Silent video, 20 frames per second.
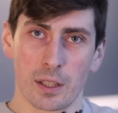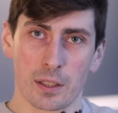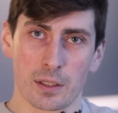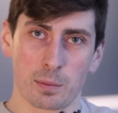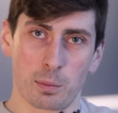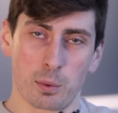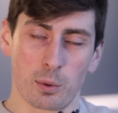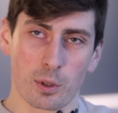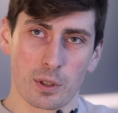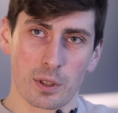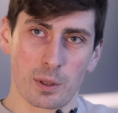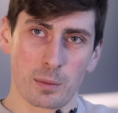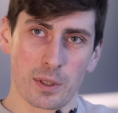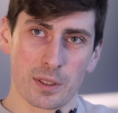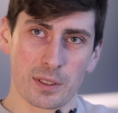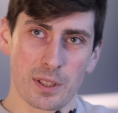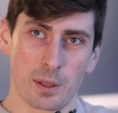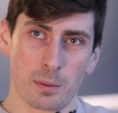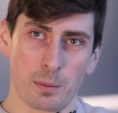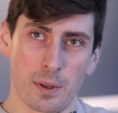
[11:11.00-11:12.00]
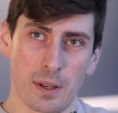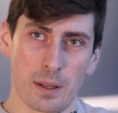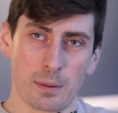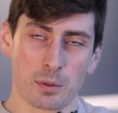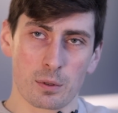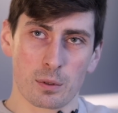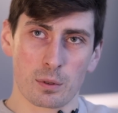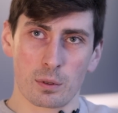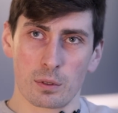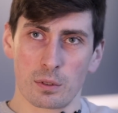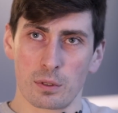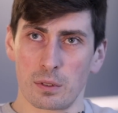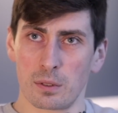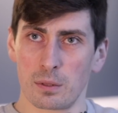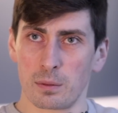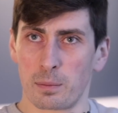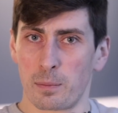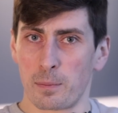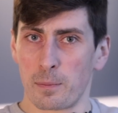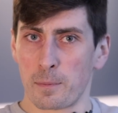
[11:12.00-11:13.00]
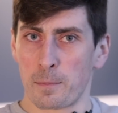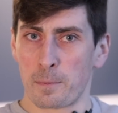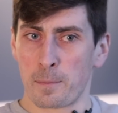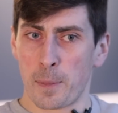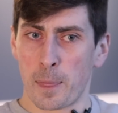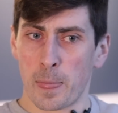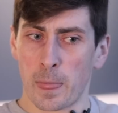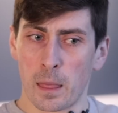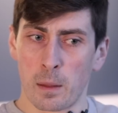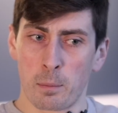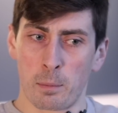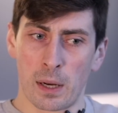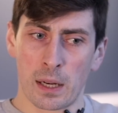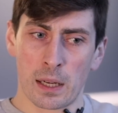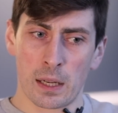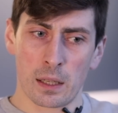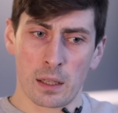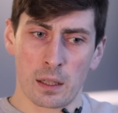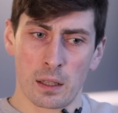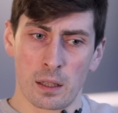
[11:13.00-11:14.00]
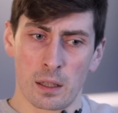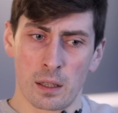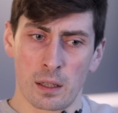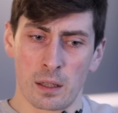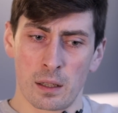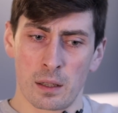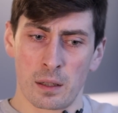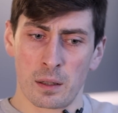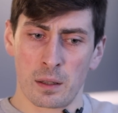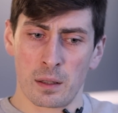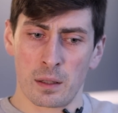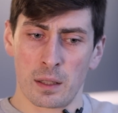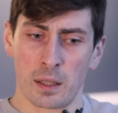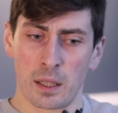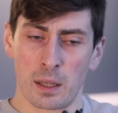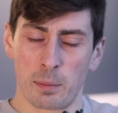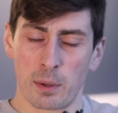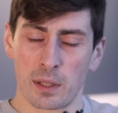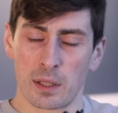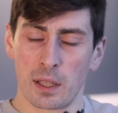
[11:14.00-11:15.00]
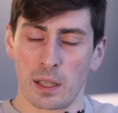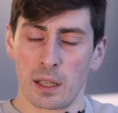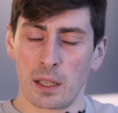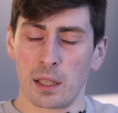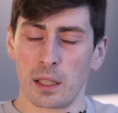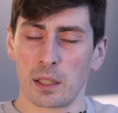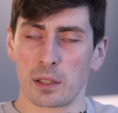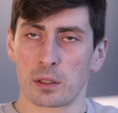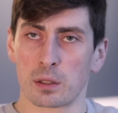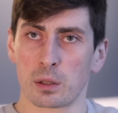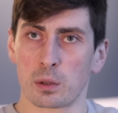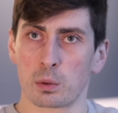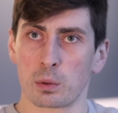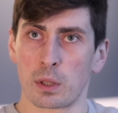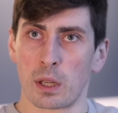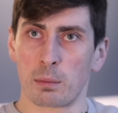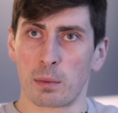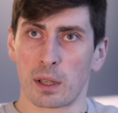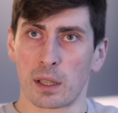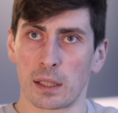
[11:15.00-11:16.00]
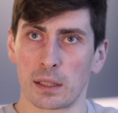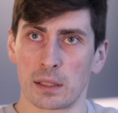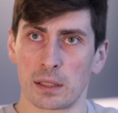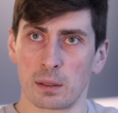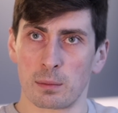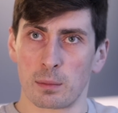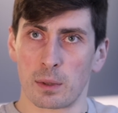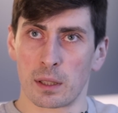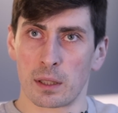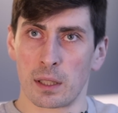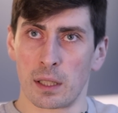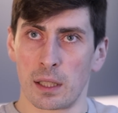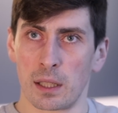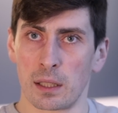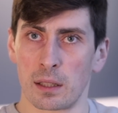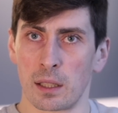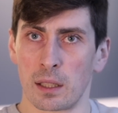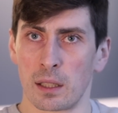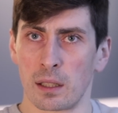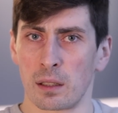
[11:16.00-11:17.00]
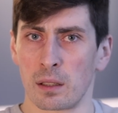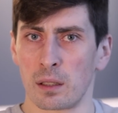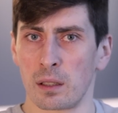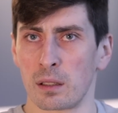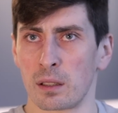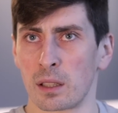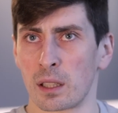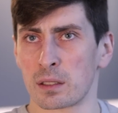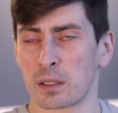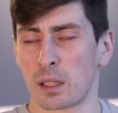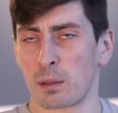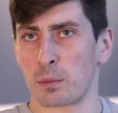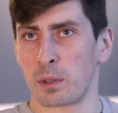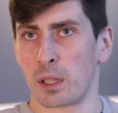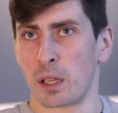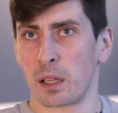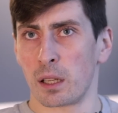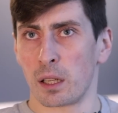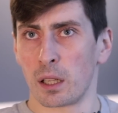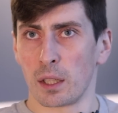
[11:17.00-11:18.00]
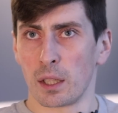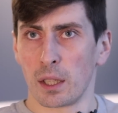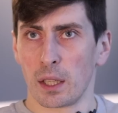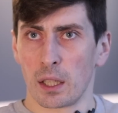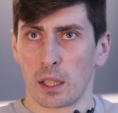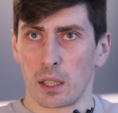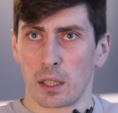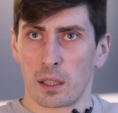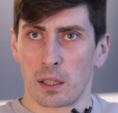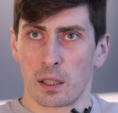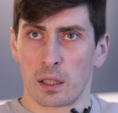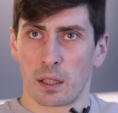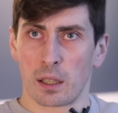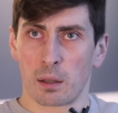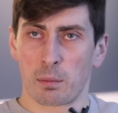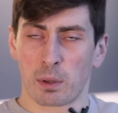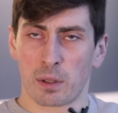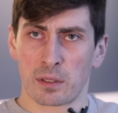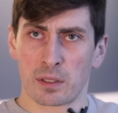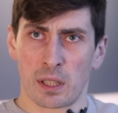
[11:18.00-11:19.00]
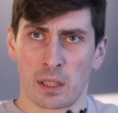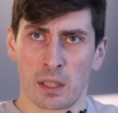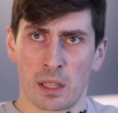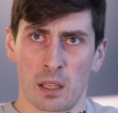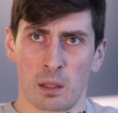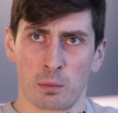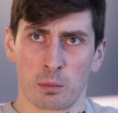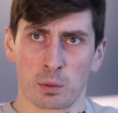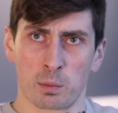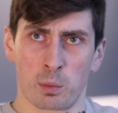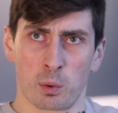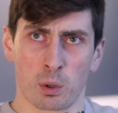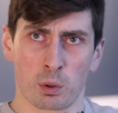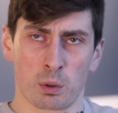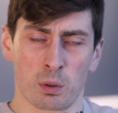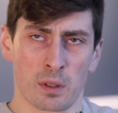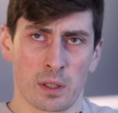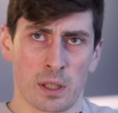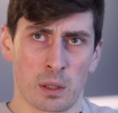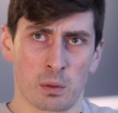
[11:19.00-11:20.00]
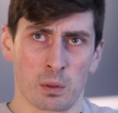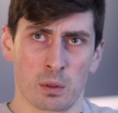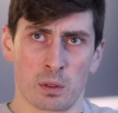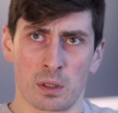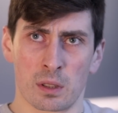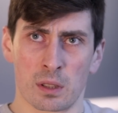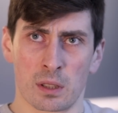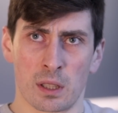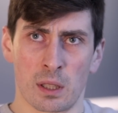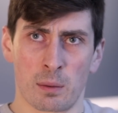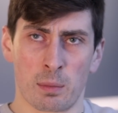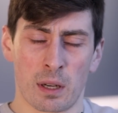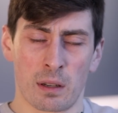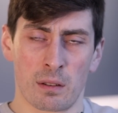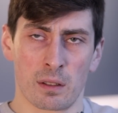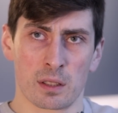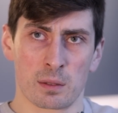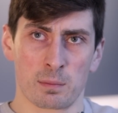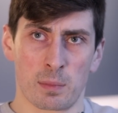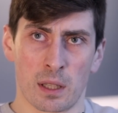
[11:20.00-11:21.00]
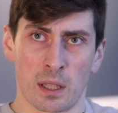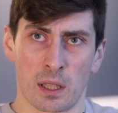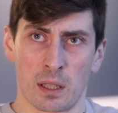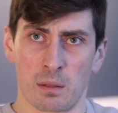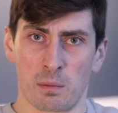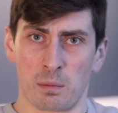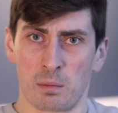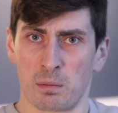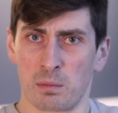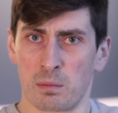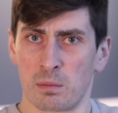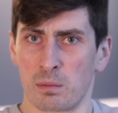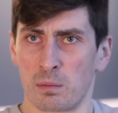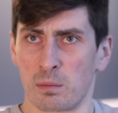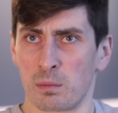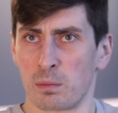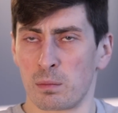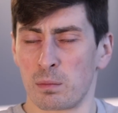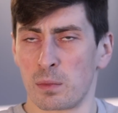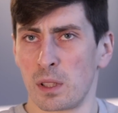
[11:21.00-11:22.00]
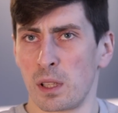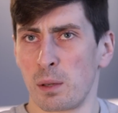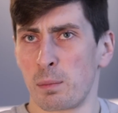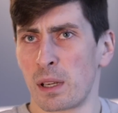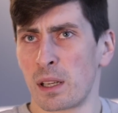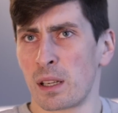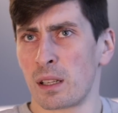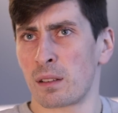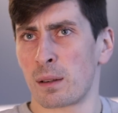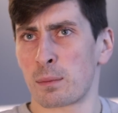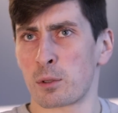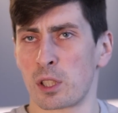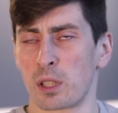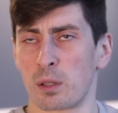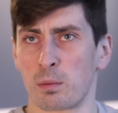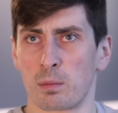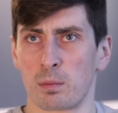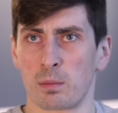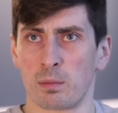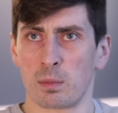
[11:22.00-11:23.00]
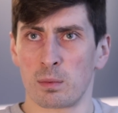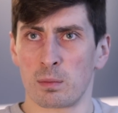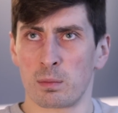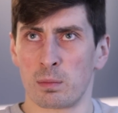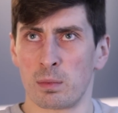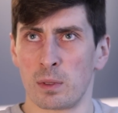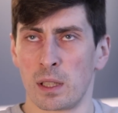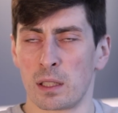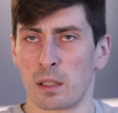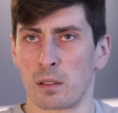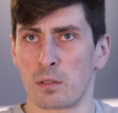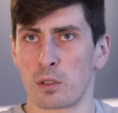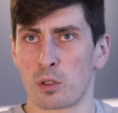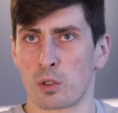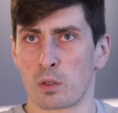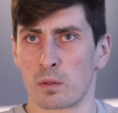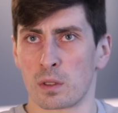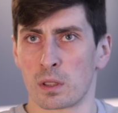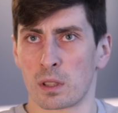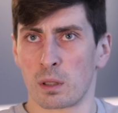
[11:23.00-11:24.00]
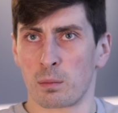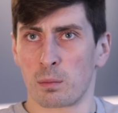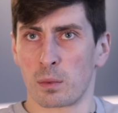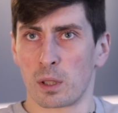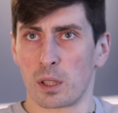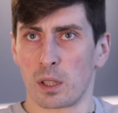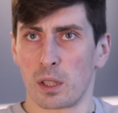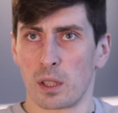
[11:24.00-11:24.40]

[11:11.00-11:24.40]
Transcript: Нет, спортом не занимаемся, но и пока не определились, куда мы хотим отдать, да, и на самом деле к профессиональному спорту или какую-то направленность пока не пока вообще я не вижу в этом